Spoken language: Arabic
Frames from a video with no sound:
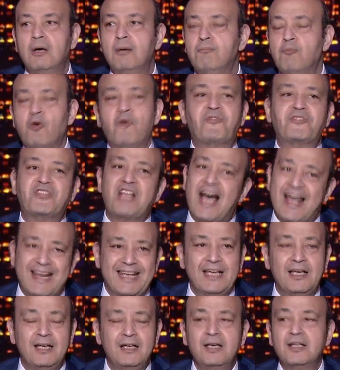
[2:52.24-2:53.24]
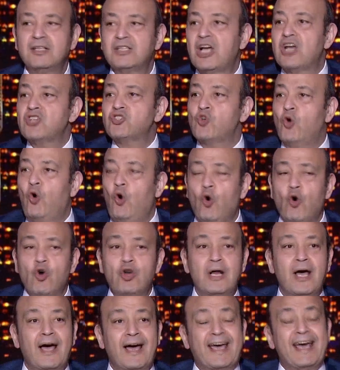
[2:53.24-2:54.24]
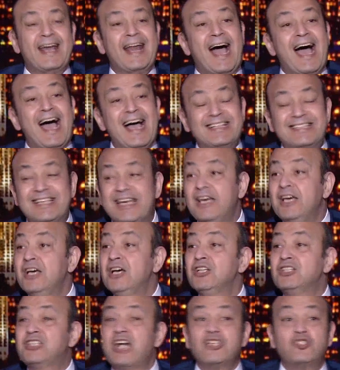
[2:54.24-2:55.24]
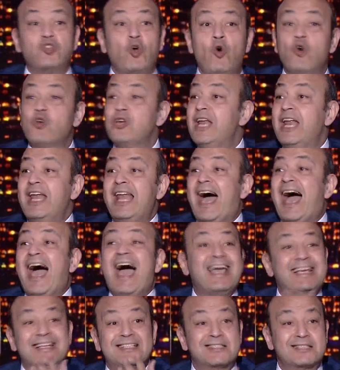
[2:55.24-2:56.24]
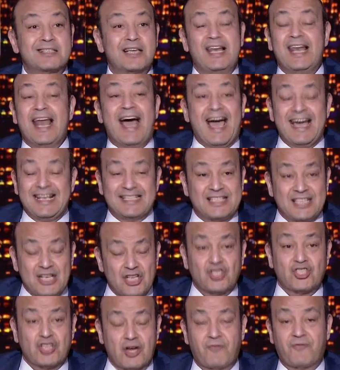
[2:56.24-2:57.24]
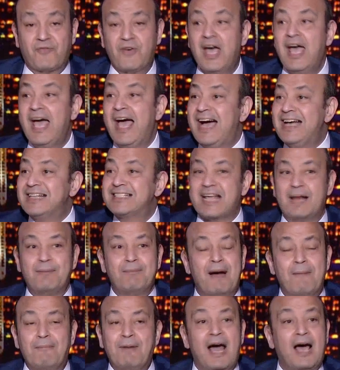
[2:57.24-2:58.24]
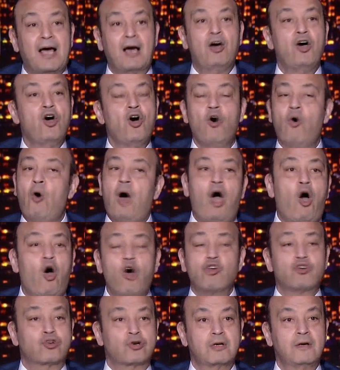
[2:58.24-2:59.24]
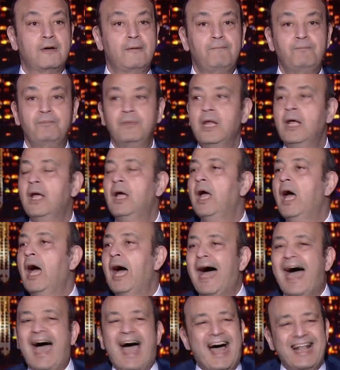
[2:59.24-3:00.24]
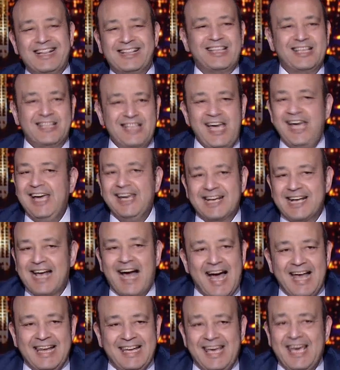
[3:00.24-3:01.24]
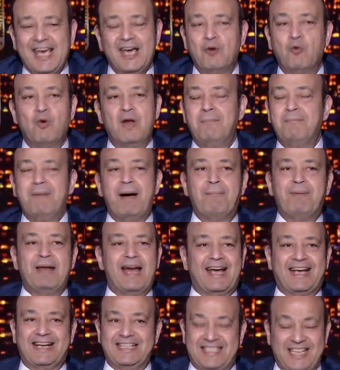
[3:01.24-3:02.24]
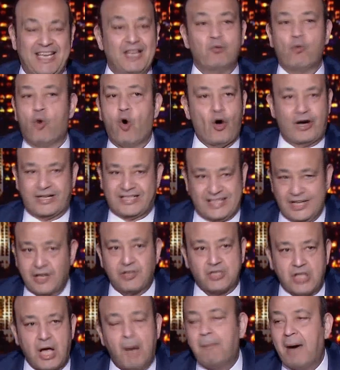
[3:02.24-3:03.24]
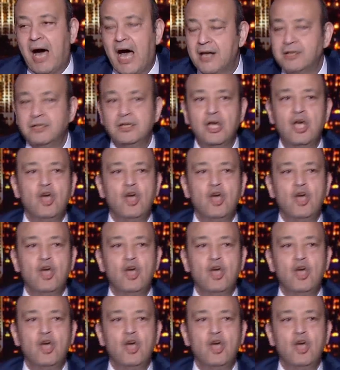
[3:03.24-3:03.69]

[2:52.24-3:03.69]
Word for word: مفتري ده سحور غير عادي ده سحور للي عايز اللي عايز يصرف هذا المبلغ هو حر حد ضحك عليه والمبلغ كتير وهو كتير طبعا